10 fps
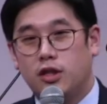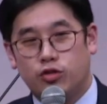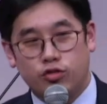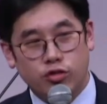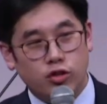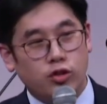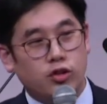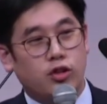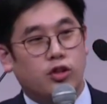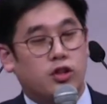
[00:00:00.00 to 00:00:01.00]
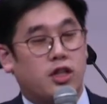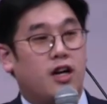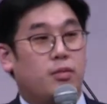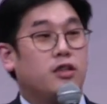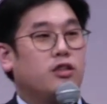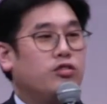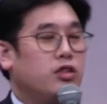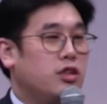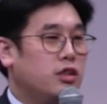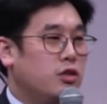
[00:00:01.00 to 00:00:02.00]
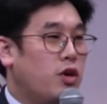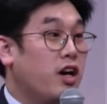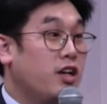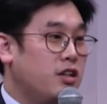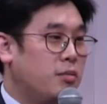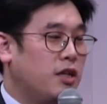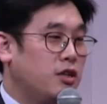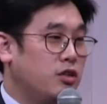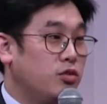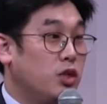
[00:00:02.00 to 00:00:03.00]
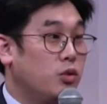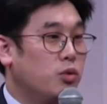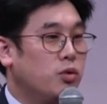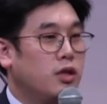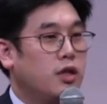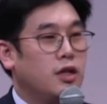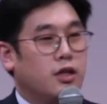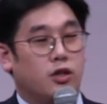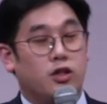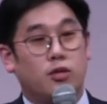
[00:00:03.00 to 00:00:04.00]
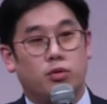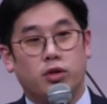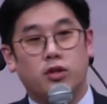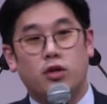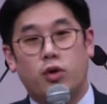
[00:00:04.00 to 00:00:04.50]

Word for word: 수능 성적을 더 잘 받을 수 있는 과외를 받을 수 있고 그러다 보면